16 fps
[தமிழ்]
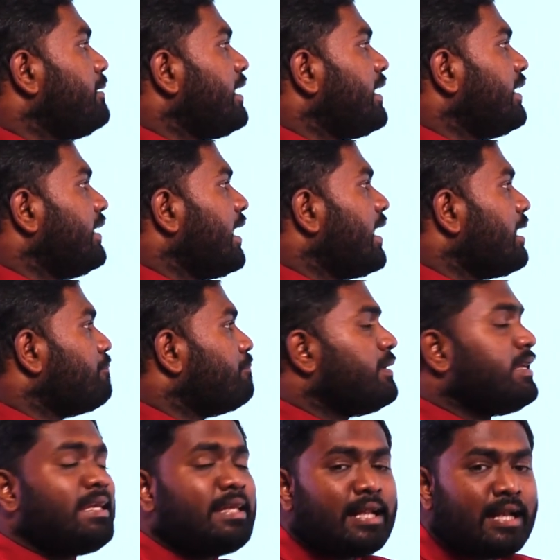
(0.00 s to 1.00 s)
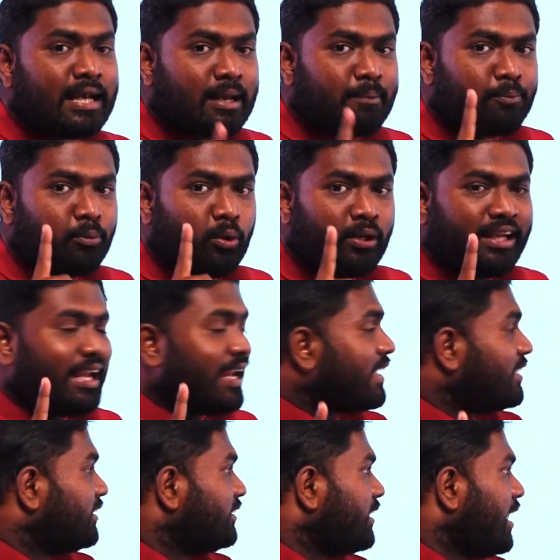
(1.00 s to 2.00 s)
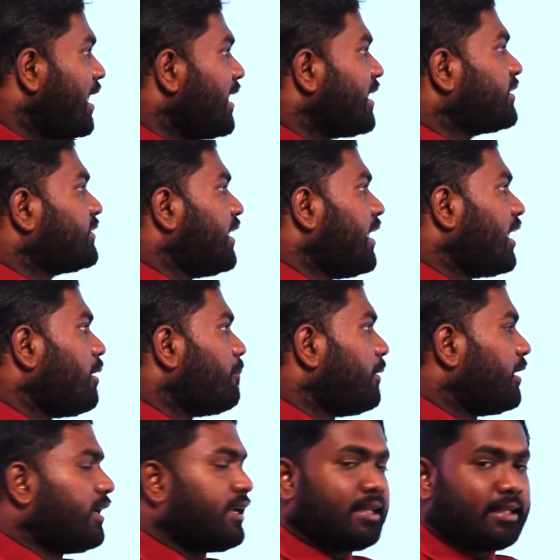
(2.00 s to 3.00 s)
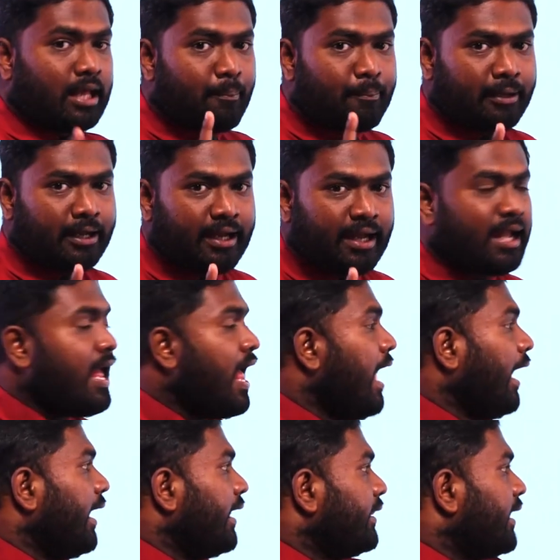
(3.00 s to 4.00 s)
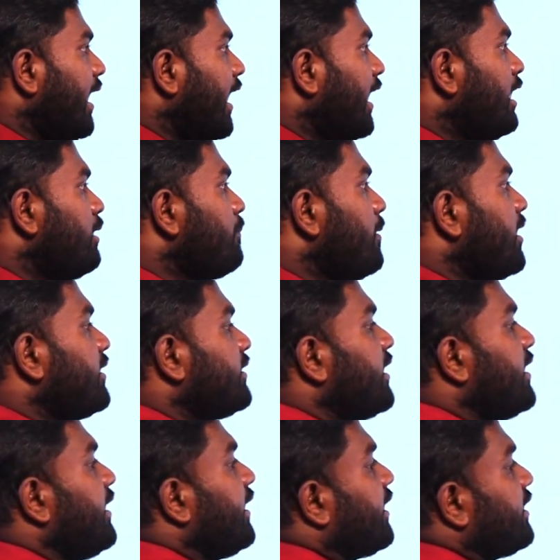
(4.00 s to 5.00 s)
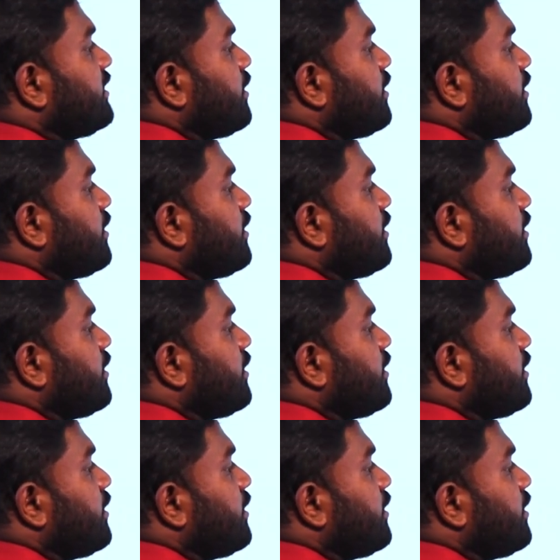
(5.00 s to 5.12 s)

பி ஏன்னா பி என்ற புள்ளியிலிருந்து தான் எக்ஸ் அளக்கப்படுகிறது அப்போ இந்த எளிமை செய்யக்க